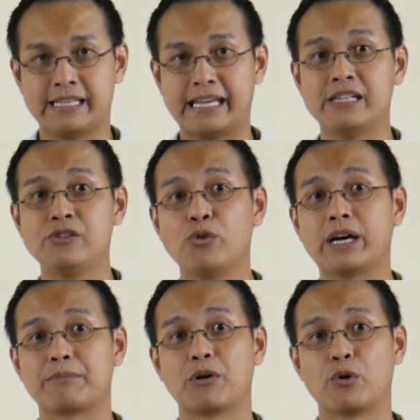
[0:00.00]
เน้นน
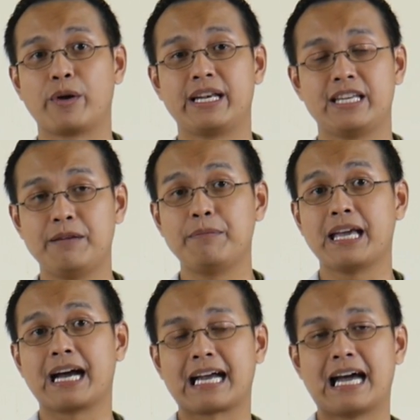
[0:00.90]
วดบริเวณที่
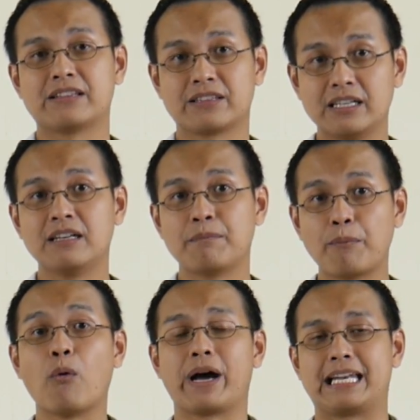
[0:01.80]
มีอาการตึง
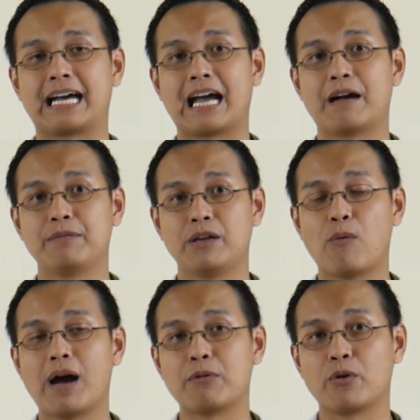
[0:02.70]
ปวดนะครับหรือ
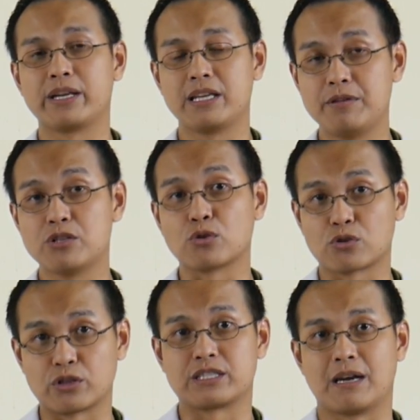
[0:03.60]
ว่าบริเวณที่มีจุด
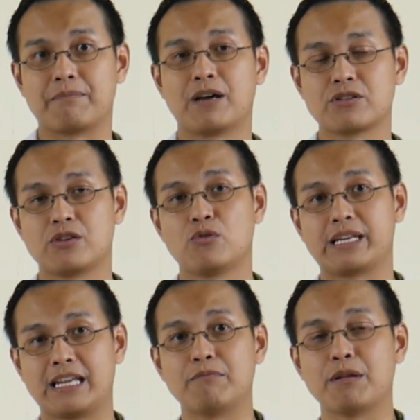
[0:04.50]
กดเจ็บเราจะนว
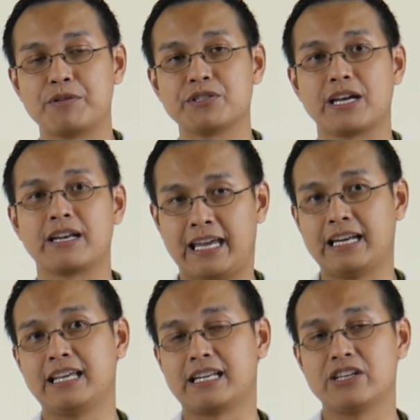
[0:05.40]
ดเน้นเป็นพิเศษเท
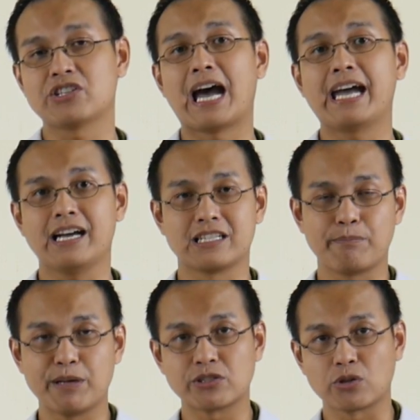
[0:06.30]
คนิคที่ใช้อาจ
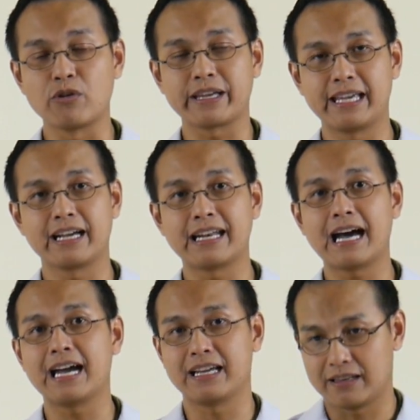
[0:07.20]
จะเป็น stroking ก็
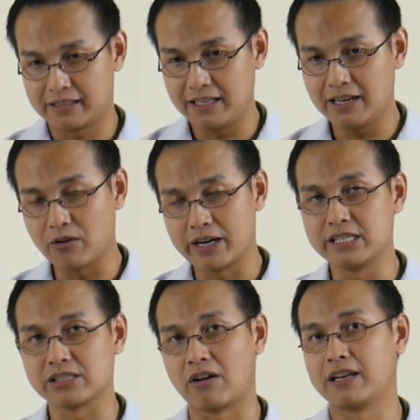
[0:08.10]
ได้ที่เราเค
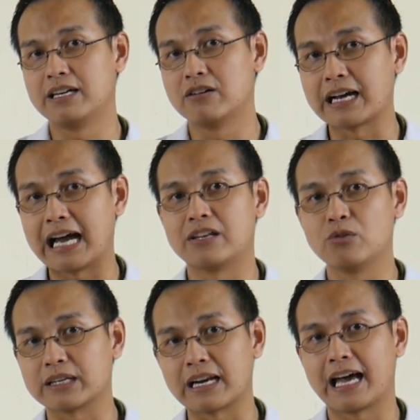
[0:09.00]
ยสอนเรื่องของการ
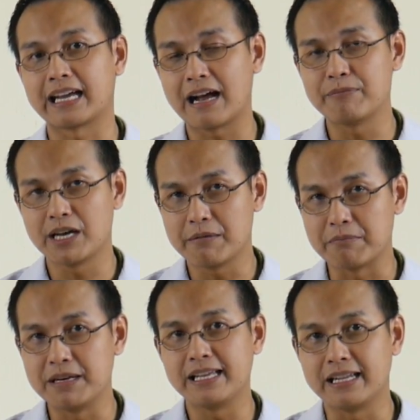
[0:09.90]
นวดคลายกล้ามเนื้อแบ
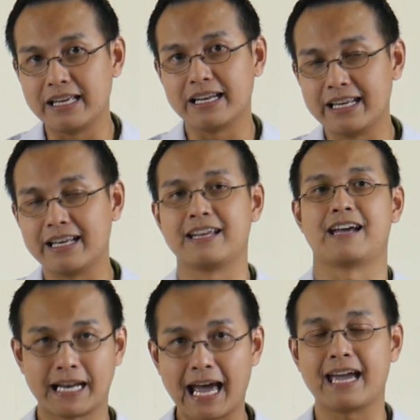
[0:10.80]
บรีดรีดรีด
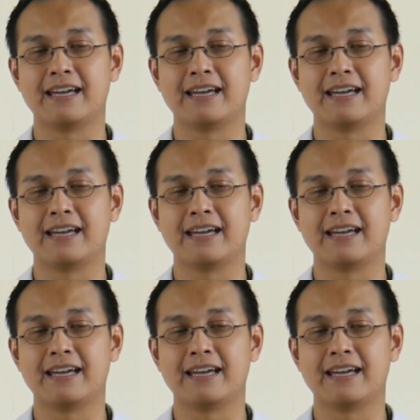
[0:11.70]
เนี่ยก็ได้